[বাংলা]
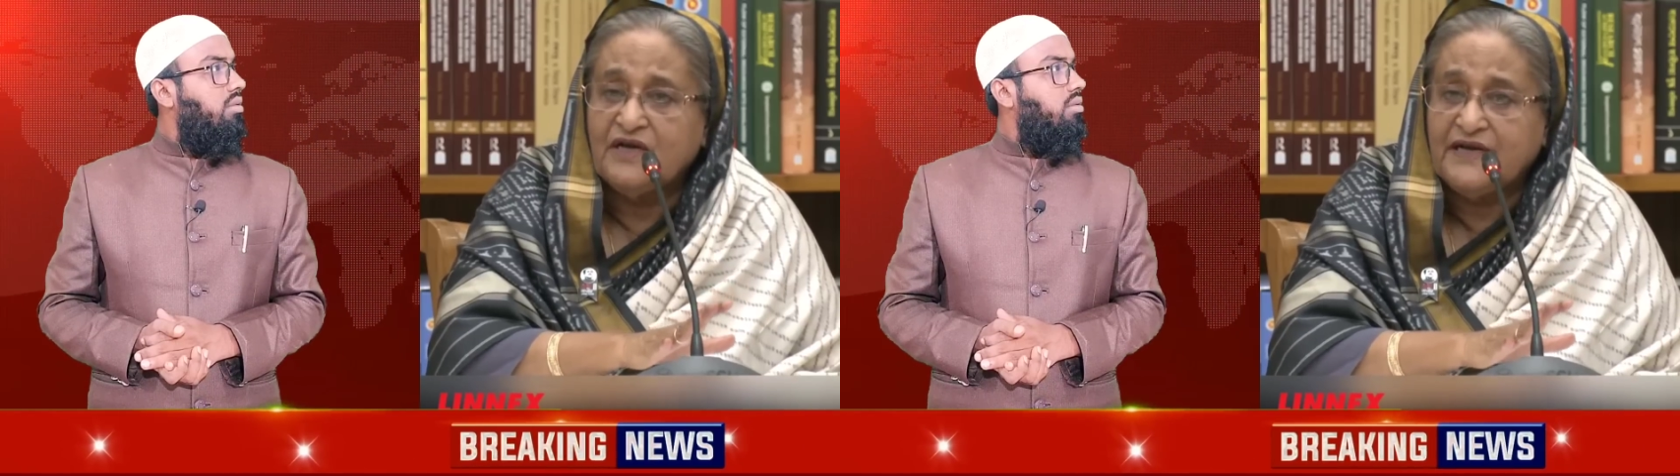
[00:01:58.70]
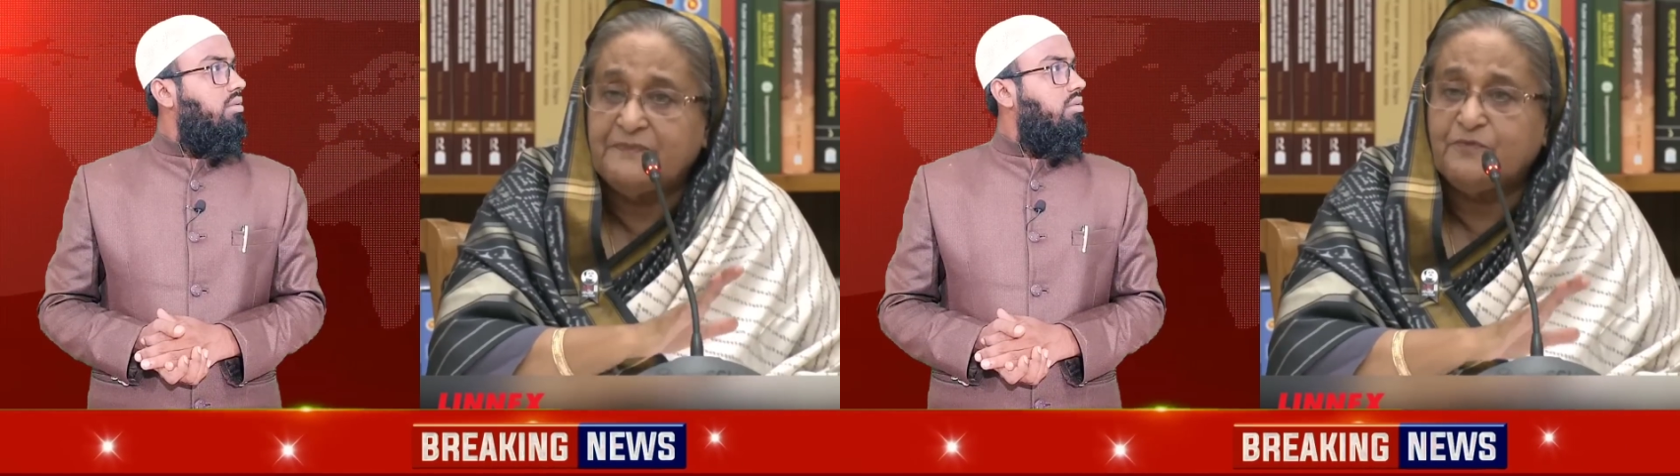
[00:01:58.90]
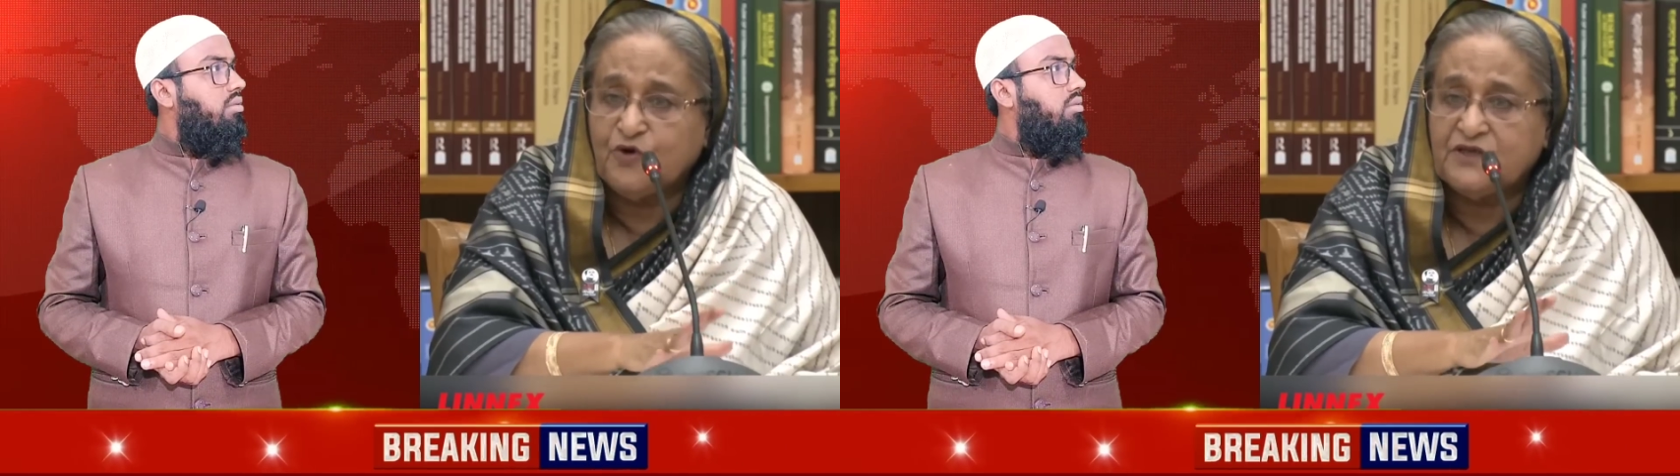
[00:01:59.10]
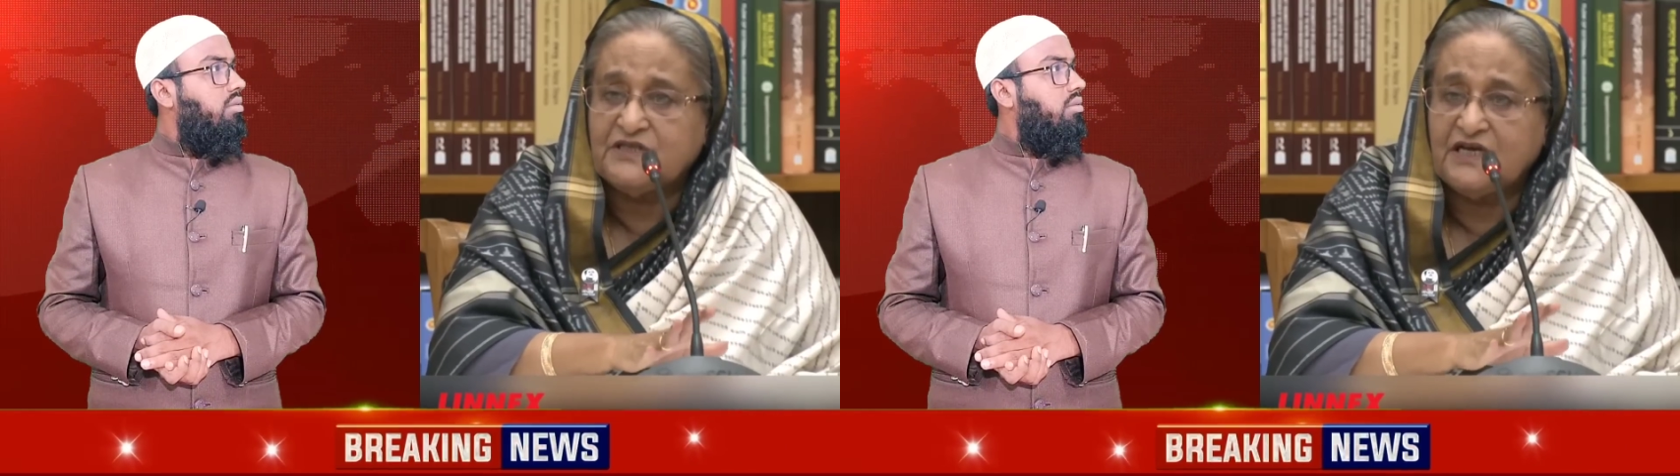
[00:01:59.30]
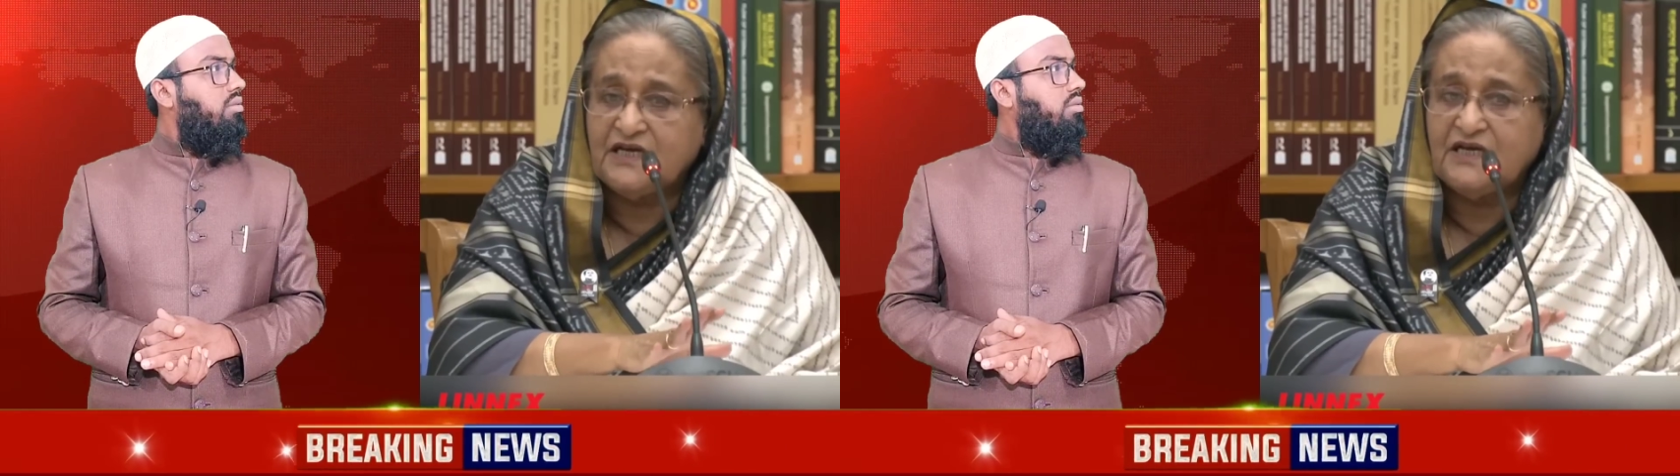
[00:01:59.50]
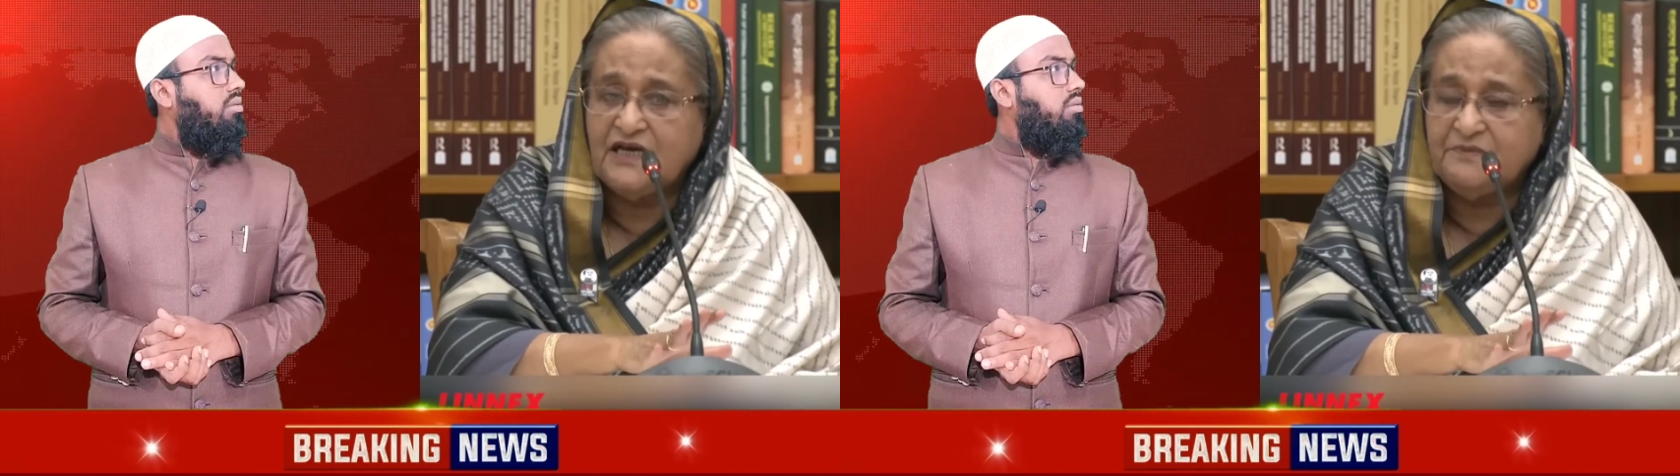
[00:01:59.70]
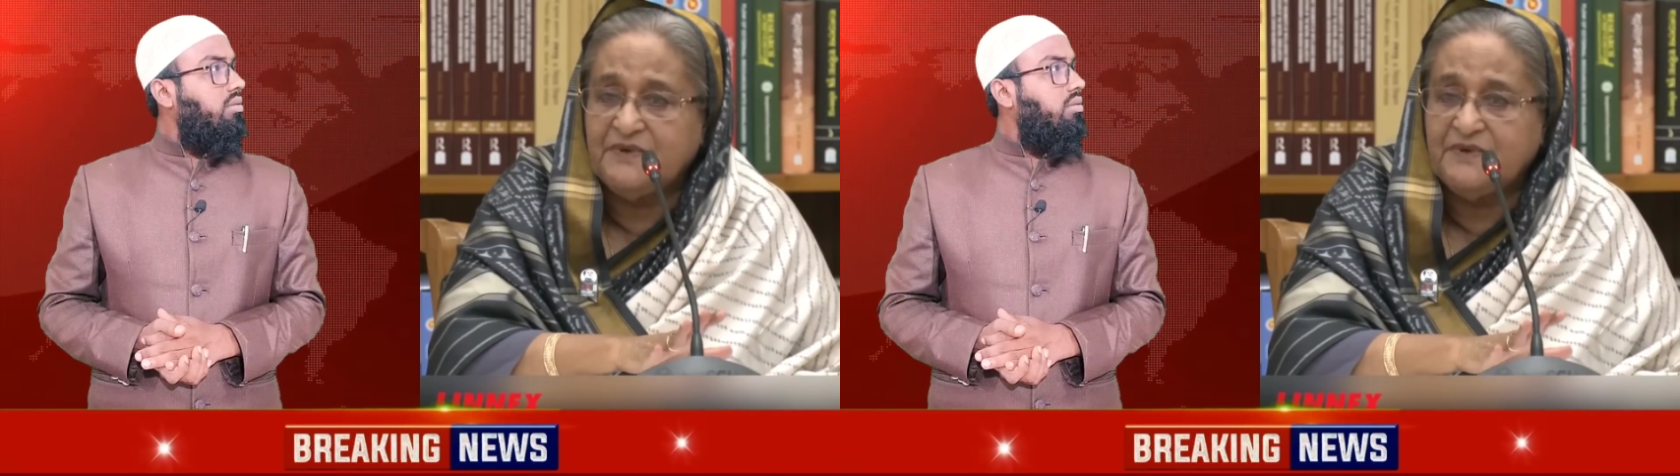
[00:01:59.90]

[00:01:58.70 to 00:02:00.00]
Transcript: রেপ করেছে এই